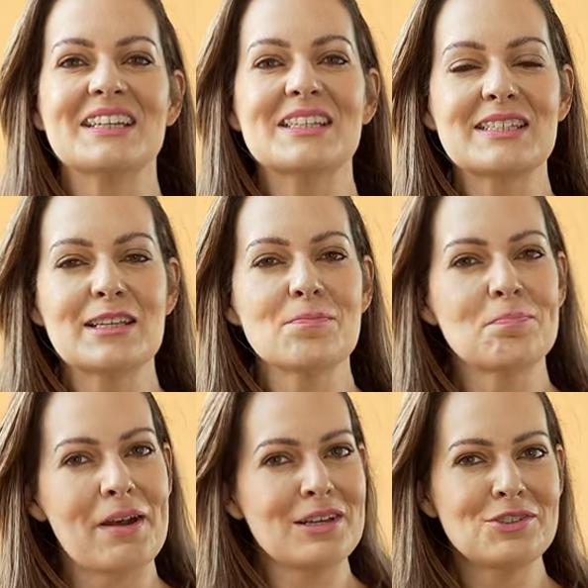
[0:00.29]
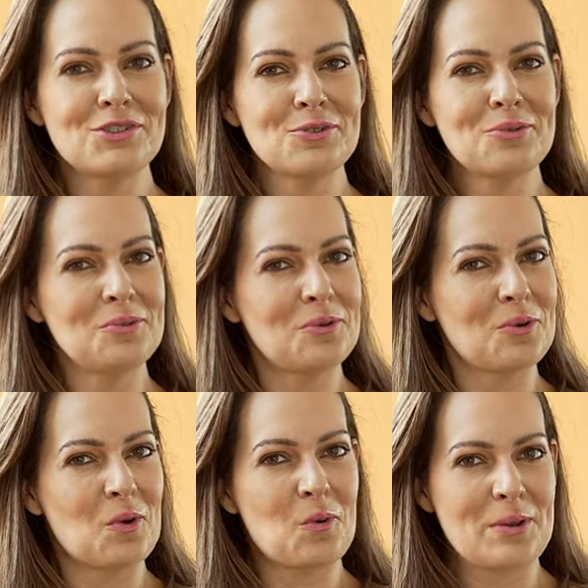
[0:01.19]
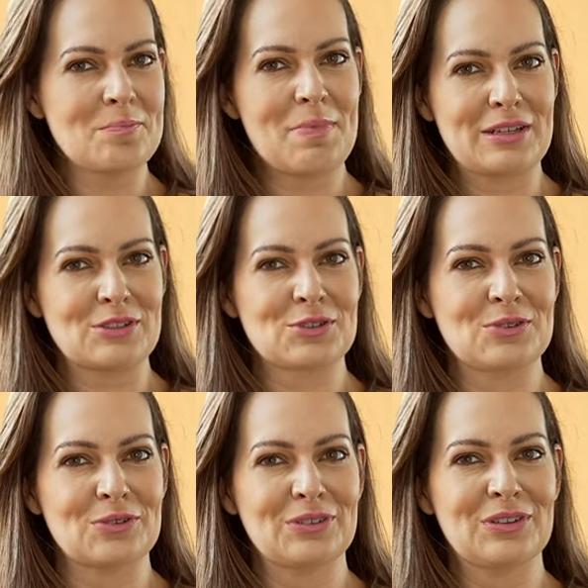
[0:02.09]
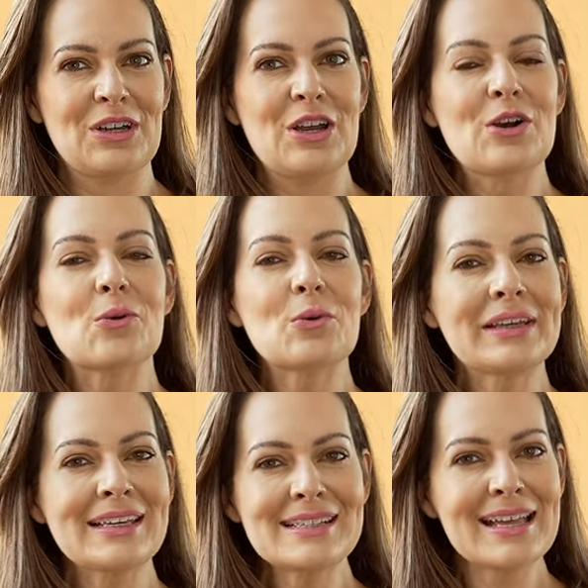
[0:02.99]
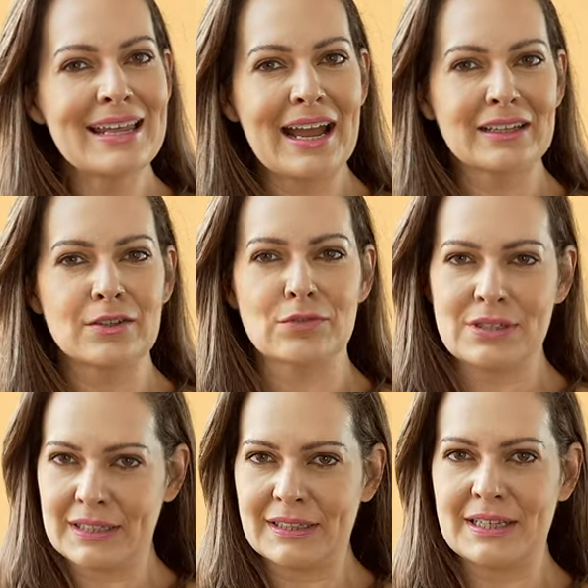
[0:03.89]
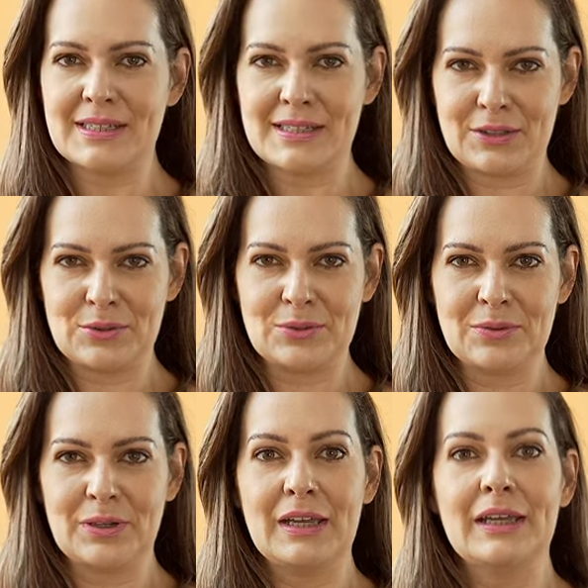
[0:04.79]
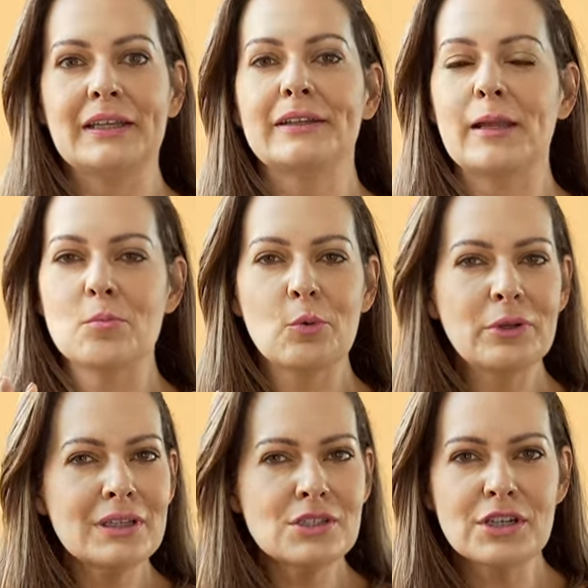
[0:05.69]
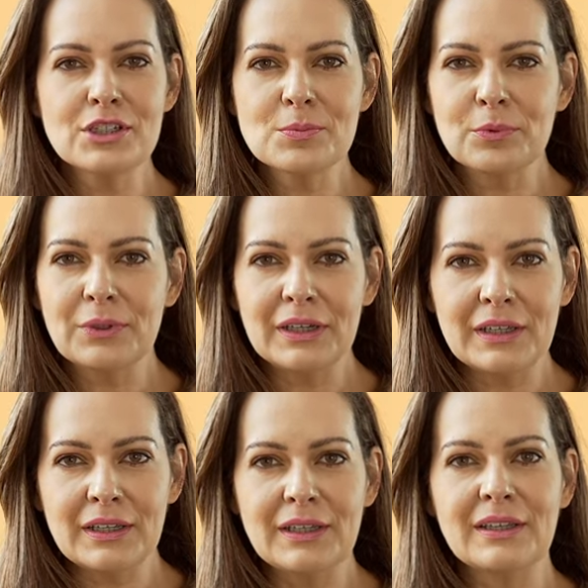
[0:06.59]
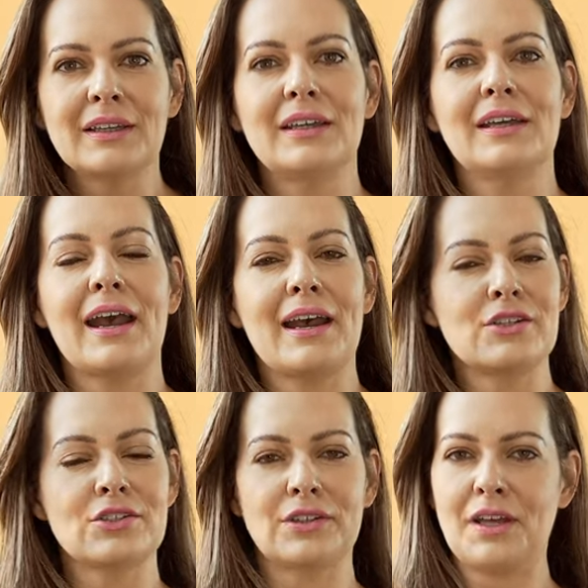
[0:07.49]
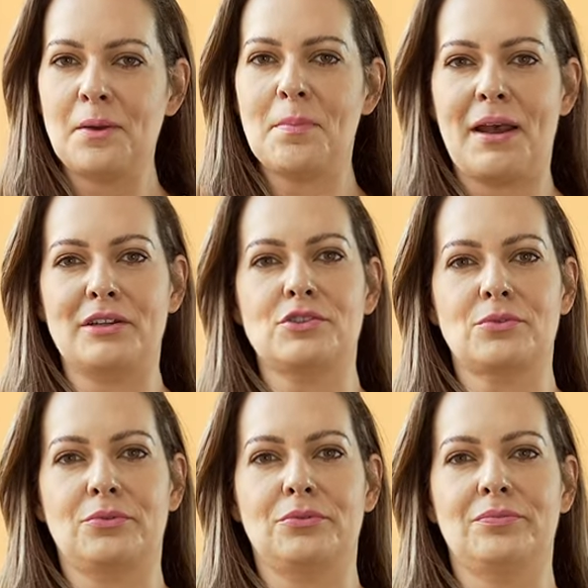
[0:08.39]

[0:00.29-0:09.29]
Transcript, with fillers: simpático ou empático? O que será que você tem sido? Tem muita gente por aí que acha que é empático,